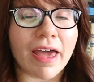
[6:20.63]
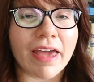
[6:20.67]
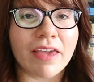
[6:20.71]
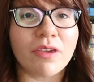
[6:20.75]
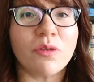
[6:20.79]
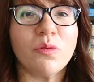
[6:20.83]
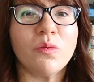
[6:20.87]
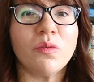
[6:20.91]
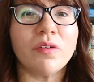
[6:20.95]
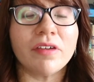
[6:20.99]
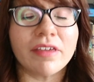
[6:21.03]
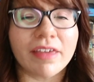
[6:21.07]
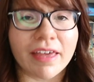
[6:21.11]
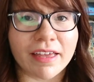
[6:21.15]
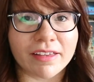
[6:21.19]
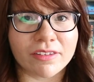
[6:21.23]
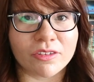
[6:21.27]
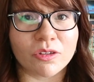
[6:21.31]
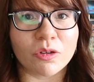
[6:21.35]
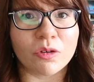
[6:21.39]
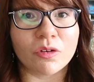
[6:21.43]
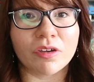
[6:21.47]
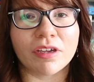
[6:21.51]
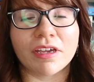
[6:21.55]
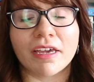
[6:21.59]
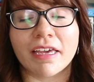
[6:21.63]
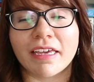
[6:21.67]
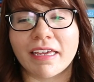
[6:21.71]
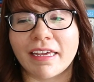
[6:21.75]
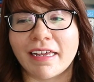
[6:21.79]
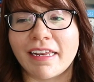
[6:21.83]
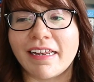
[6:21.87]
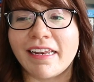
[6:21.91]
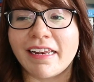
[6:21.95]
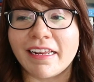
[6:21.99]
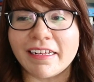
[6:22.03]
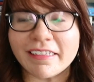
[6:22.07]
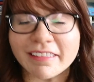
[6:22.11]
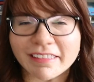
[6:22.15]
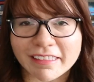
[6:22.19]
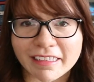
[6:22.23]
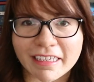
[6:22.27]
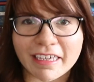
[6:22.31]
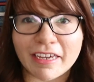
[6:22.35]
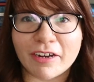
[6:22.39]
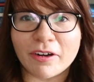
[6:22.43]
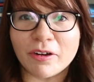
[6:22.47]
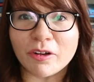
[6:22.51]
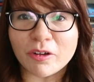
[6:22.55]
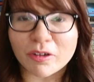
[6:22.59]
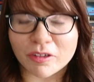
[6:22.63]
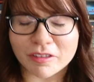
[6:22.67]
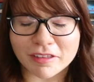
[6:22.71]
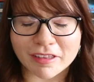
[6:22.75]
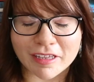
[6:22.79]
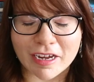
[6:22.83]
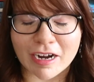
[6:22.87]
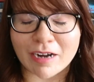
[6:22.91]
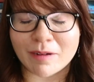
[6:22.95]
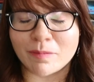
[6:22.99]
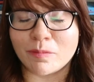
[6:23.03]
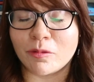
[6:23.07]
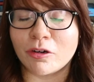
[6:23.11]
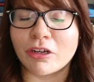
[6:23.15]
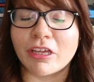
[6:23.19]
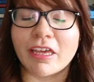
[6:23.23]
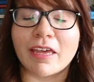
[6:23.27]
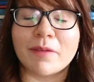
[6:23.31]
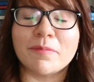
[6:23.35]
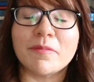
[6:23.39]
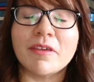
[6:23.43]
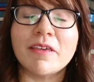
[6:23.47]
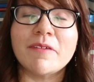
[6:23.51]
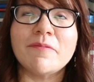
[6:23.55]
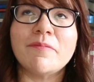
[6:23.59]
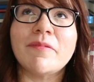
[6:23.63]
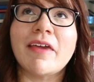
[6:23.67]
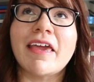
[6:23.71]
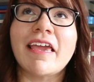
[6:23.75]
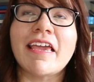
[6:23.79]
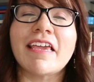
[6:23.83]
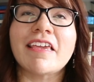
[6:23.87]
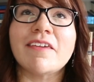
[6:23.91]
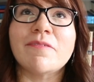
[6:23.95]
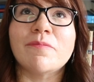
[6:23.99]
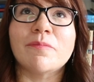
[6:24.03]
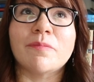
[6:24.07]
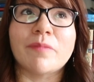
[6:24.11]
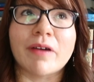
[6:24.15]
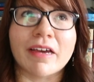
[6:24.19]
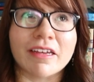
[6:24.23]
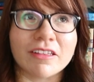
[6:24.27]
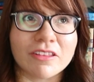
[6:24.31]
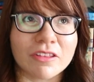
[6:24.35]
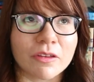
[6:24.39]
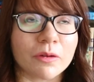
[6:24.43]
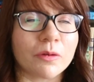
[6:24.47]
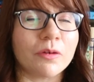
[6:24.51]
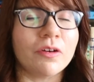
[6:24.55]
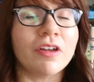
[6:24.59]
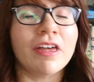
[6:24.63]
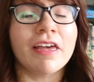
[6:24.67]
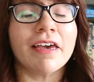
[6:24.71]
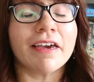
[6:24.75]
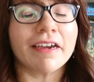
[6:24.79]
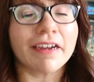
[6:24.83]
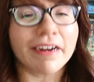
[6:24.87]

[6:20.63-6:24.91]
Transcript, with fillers: hay un caso que les quiero contar porque a mí me impactó.